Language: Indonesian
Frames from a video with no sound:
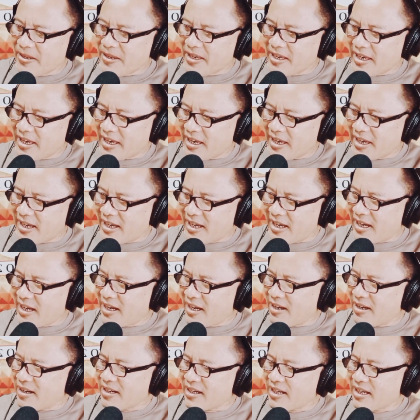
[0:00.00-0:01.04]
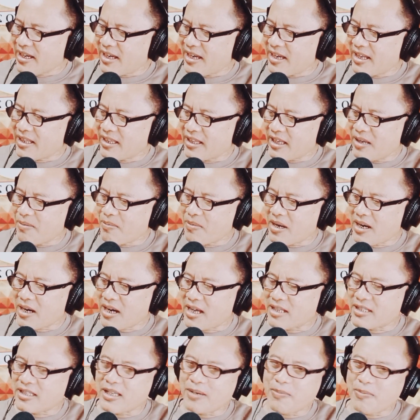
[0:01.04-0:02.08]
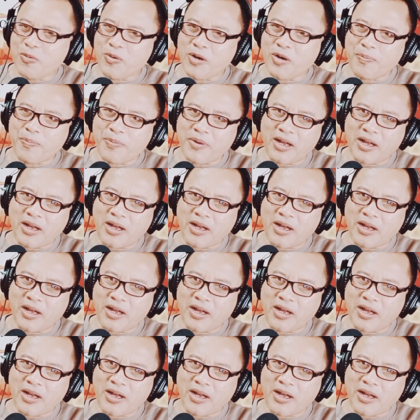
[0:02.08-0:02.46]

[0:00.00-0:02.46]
Iya, oke. Okay. Terima kasih buat